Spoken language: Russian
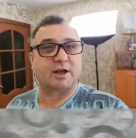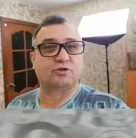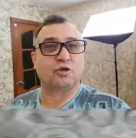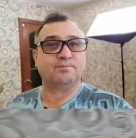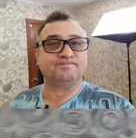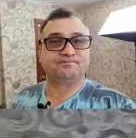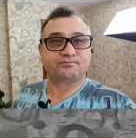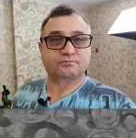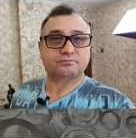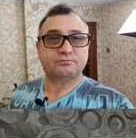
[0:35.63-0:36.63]
о том,
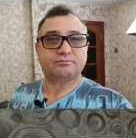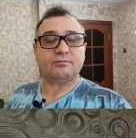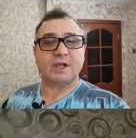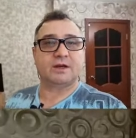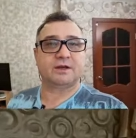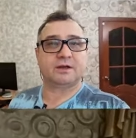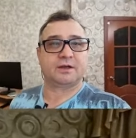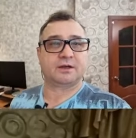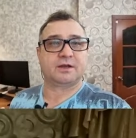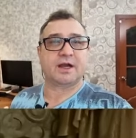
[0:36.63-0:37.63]

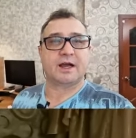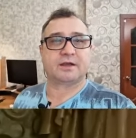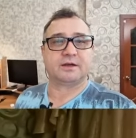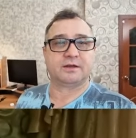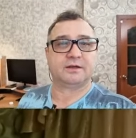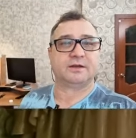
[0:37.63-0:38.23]
а, как